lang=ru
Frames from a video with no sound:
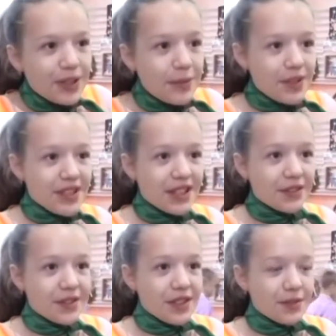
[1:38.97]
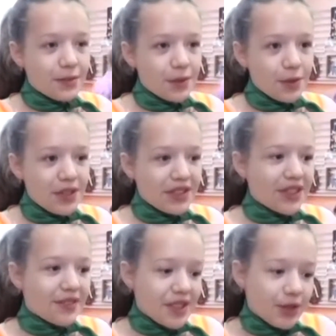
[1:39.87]
куда без этого всего мир,
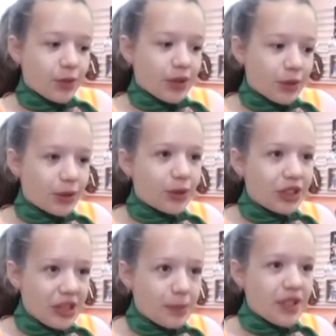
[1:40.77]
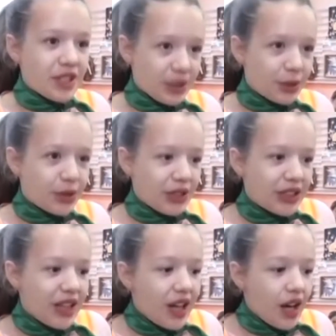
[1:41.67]
в основном на культуре-то и построен.
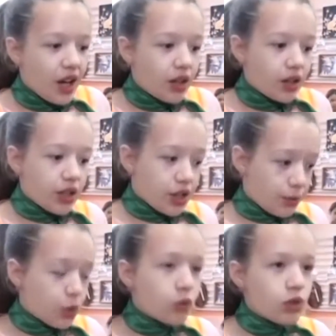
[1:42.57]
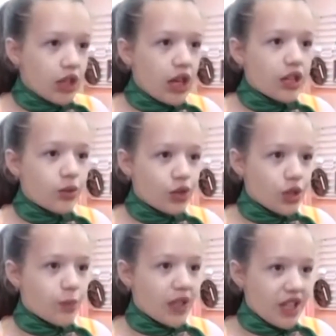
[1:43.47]
Эти формы, да, они
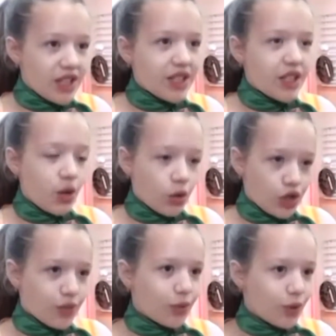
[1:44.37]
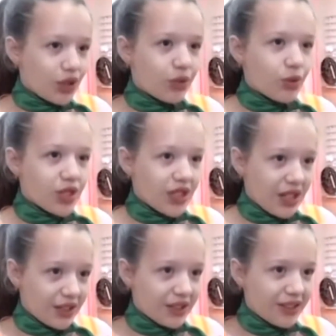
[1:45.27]
очень полезны, я очень многое
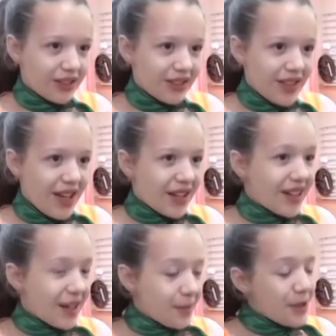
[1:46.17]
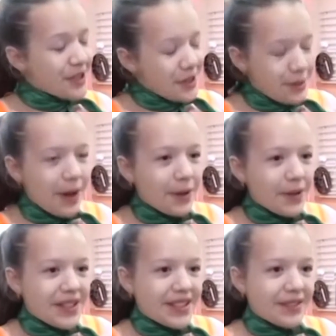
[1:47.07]
узнала. Как можно
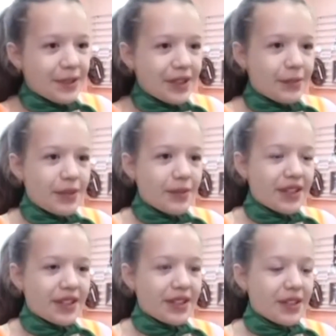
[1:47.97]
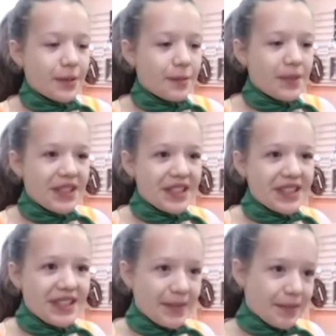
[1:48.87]
успокоиться, вот, например, э, перед
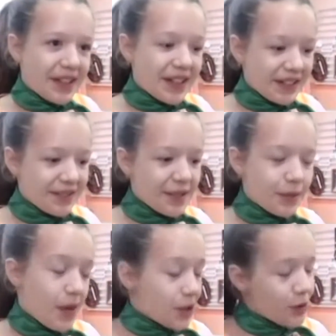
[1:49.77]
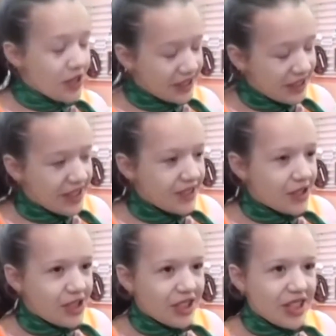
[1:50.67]
тем, как выступаешь, у некоторых
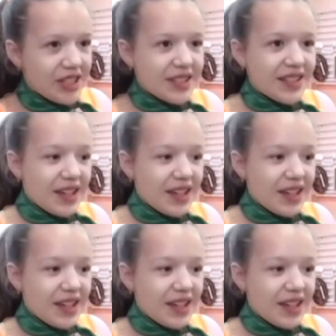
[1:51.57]
девочек есть,